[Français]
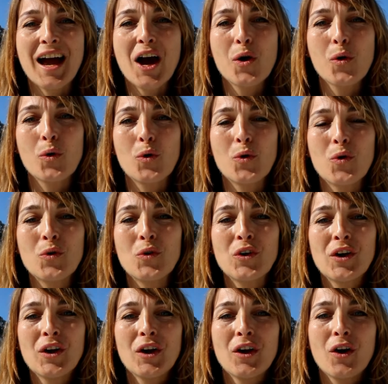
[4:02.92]
à Oron.
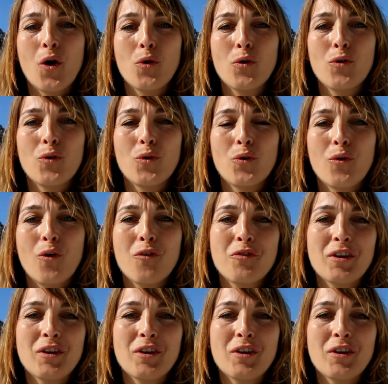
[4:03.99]
On,